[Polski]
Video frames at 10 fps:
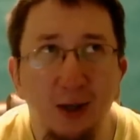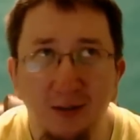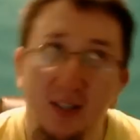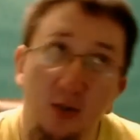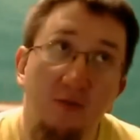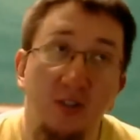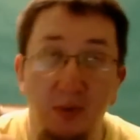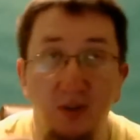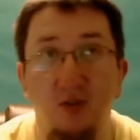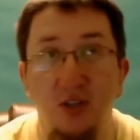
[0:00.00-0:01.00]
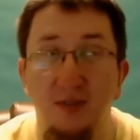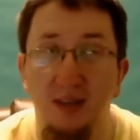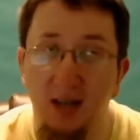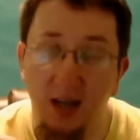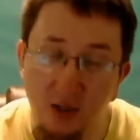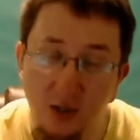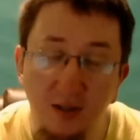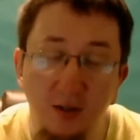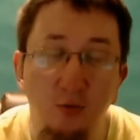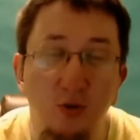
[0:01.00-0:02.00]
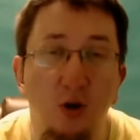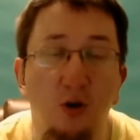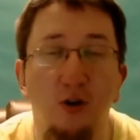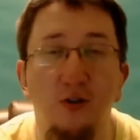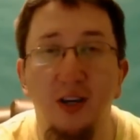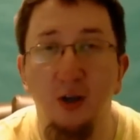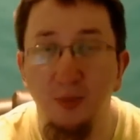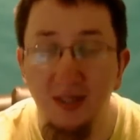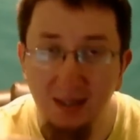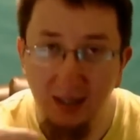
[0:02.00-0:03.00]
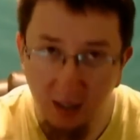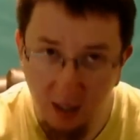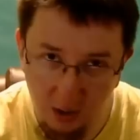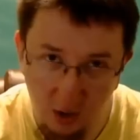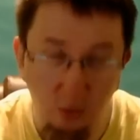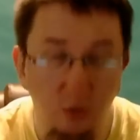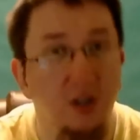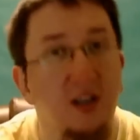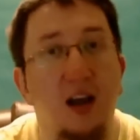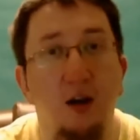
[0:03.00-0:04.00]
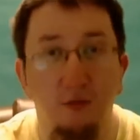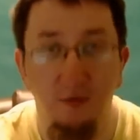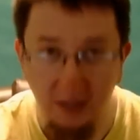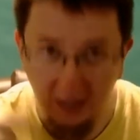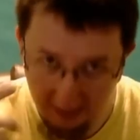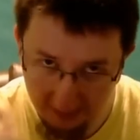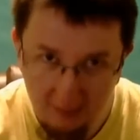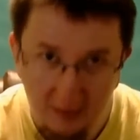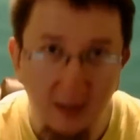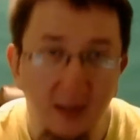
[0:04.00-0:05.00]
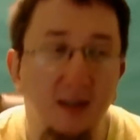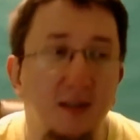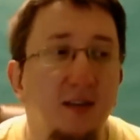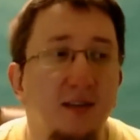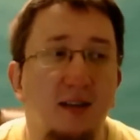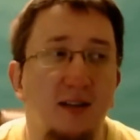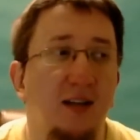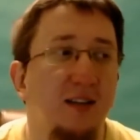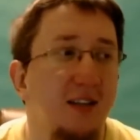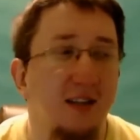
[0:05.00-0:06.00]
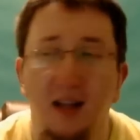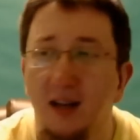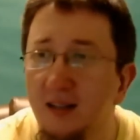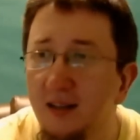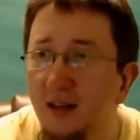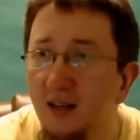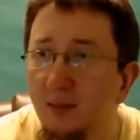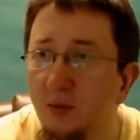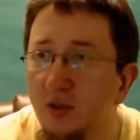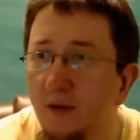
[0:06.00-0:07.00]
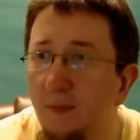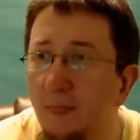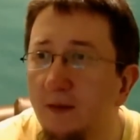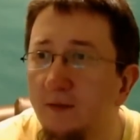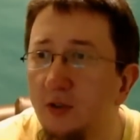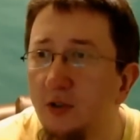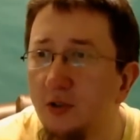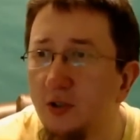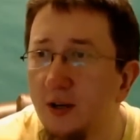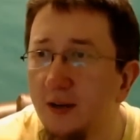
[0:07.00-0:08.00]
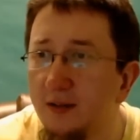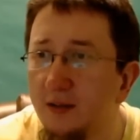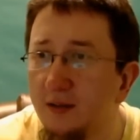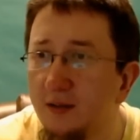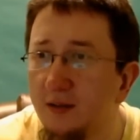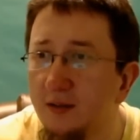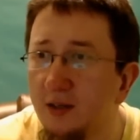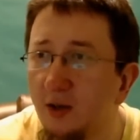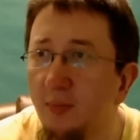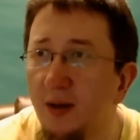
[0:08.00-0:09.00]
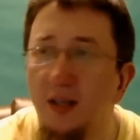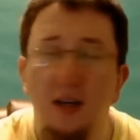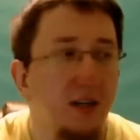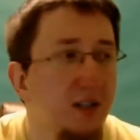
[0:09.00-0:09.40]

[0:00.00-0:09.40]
zaczął wyśmiewać właściwie graczy, którzy oglądają innych graczy, którzy grają w grę i tak dalej, i tak dalej. Ja może wyciszę e, tego pana i